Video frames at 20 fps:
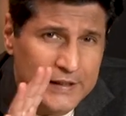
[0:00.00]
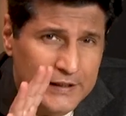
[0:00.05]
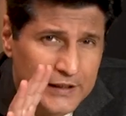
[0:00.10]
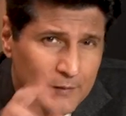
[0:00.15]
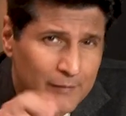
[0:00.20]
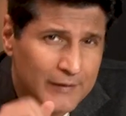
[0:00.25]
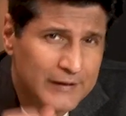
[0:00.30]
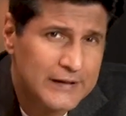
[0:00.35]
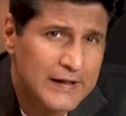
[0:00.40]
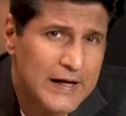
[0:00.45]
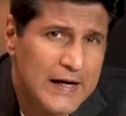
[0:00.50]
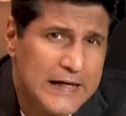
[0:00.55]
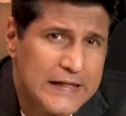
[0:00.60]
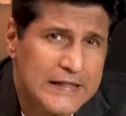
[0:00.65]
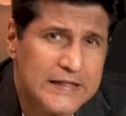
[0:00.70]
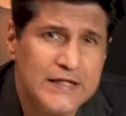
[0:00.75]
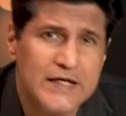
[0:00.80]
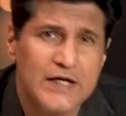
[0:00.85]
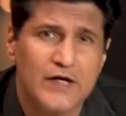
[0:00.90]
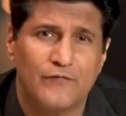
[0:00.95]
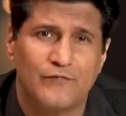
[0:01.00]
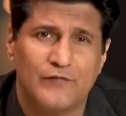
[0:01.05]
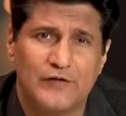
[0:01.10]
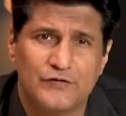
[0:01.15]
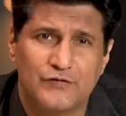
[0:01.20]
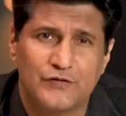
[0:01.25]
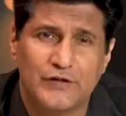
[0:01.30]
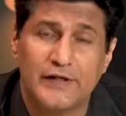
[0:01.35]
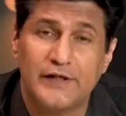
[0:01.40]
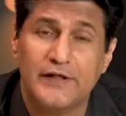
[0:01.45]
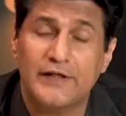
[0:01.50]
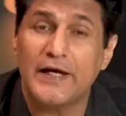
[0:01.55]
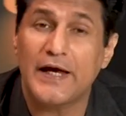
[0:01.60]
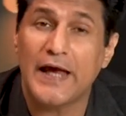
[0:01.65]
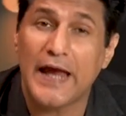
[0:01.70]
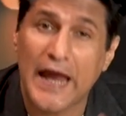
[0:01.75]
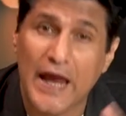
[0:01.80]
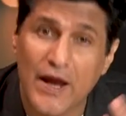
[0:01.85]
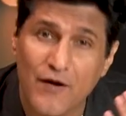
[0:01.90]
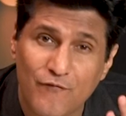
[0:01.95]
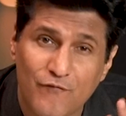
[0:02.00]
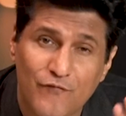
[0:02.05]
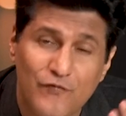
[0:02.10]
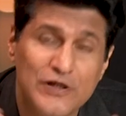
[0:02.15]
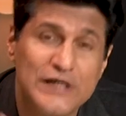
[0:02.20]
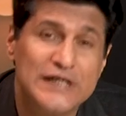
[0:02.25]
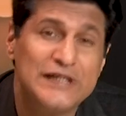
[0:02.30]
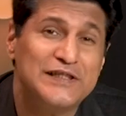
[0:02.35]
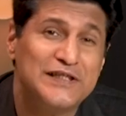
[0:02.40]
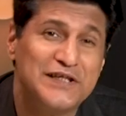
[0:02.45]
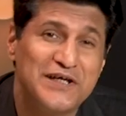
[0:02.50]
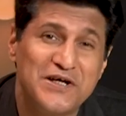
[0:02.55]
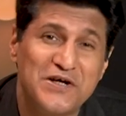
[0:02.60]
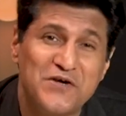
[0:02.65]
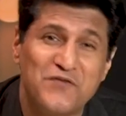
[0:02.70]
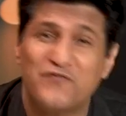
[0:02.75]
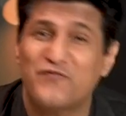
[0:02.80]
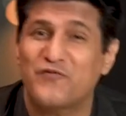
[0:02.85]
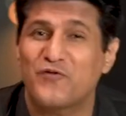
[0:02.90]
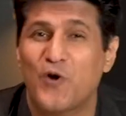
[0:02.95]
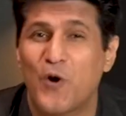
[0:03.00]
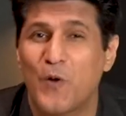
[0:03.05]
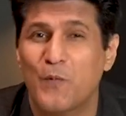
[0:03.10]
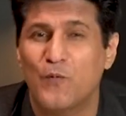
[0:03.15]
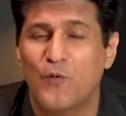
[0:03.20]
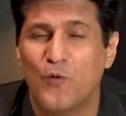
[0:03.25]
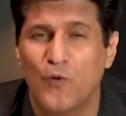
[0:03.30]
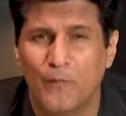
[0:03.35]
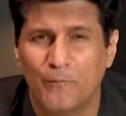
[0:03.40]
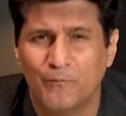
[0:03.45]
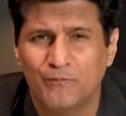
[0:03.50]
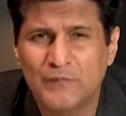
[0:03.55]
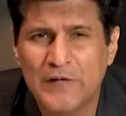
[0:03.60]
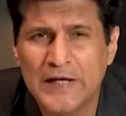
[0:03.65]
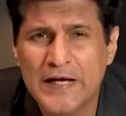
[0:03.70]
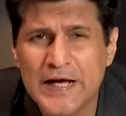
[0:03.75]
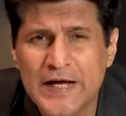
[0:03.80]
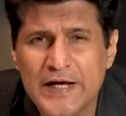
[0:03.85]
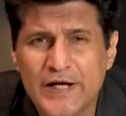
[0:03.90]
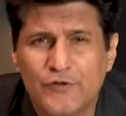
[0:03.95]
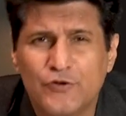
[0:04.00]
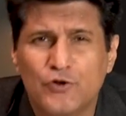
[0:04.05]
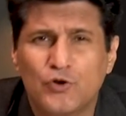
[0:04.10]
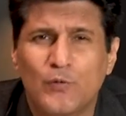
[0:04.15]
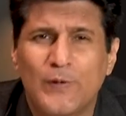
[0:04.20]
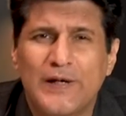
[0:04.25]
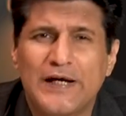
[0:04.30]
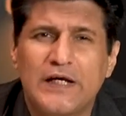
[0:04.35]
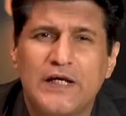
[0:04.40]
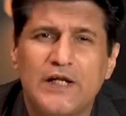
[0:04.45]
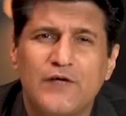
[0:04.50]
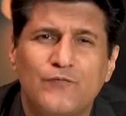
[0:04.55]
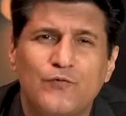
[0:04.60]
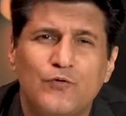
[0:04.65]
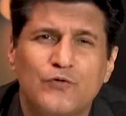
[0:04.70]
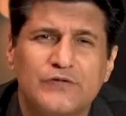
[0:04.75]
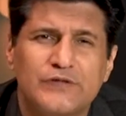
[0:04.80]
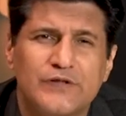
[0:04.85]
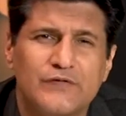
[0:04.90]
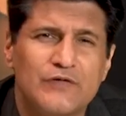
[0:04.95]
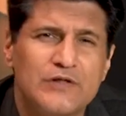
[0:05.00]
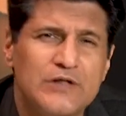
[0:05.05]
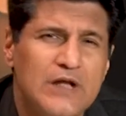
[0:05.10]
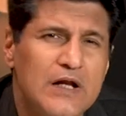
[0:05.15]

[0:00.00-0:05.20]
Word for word: ये बन गया ई एफ एच यानी कि एवरी थिंग फ्रॉम होम ये जो ट्वेंटी फोर सेवन